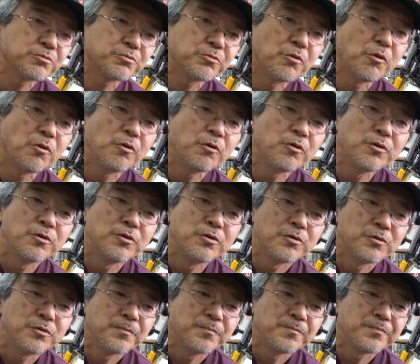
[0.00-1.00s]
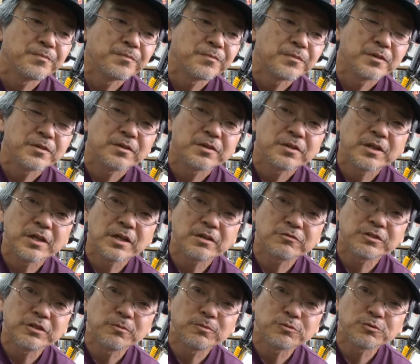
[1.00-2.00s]
の
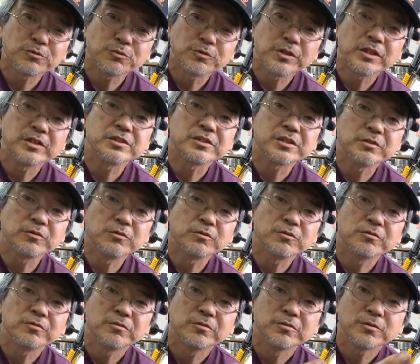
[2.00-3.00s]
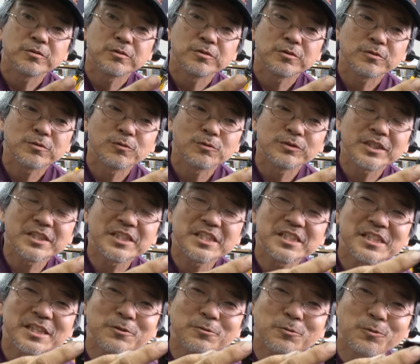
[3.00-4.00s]
エアクイーンのボックスこれなんですけど、こんなちっ
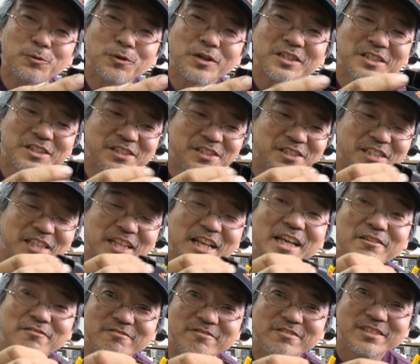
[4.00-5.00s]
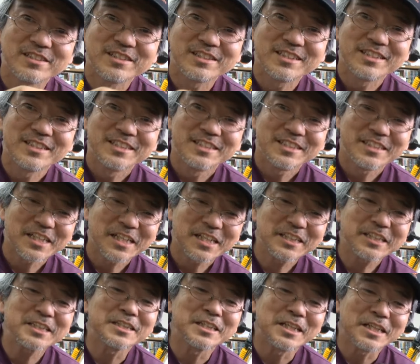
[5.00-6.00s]
ちゃいところからしか吸ってない。か
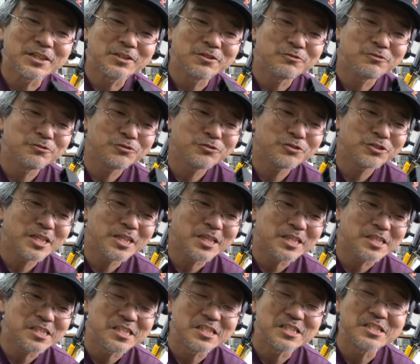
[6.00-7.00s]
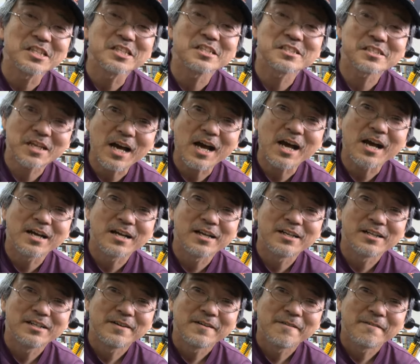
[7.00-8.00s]
なりね、吸入制限してんじゃないですか。
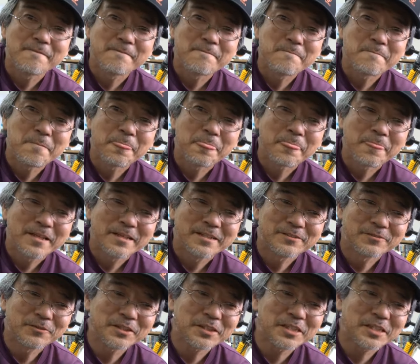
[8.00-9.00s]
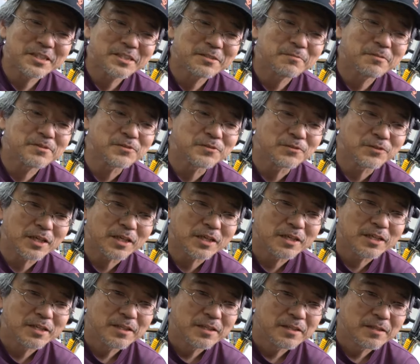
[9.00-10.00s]
そんな気がしますよね。
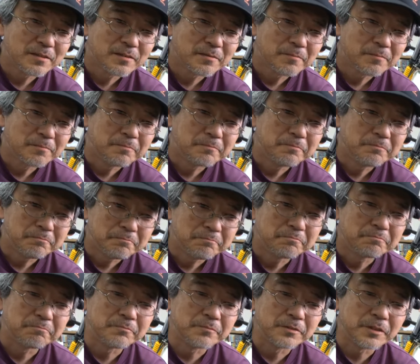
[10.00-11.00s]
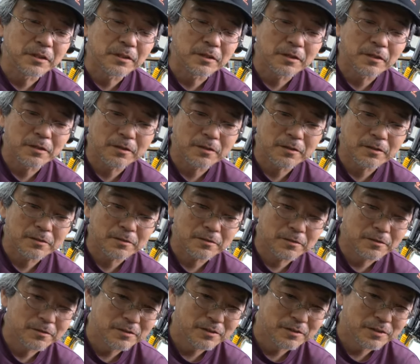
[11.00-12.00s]
だから、
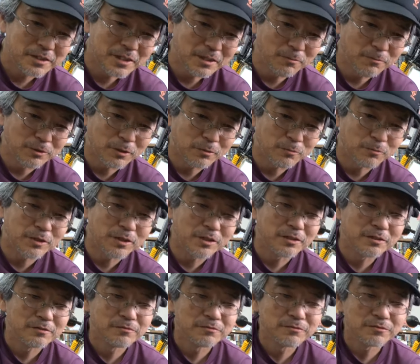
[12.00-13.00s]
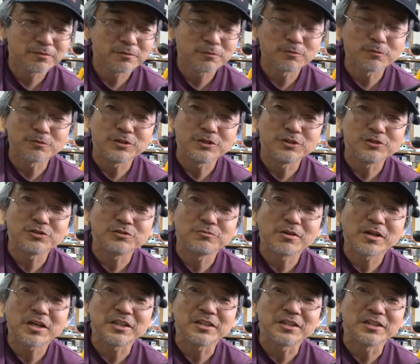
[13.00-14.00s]
しかもね、これね、二重に
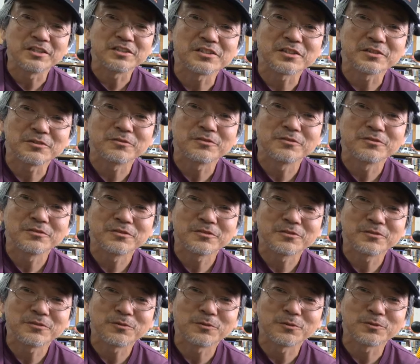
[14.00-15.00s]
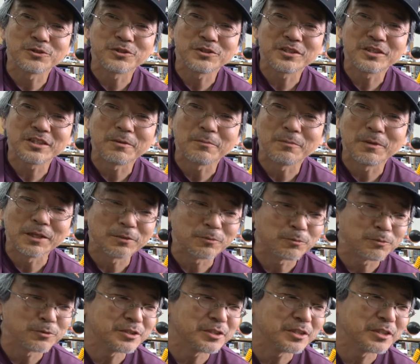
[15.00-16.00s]
分かれてるけど、こって前と
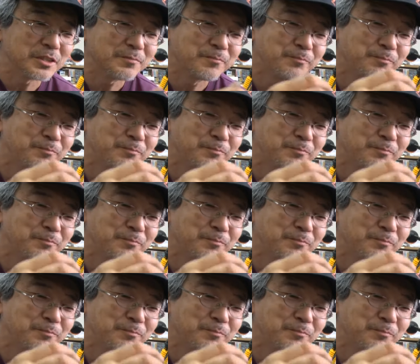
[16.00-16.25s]
こうやってね。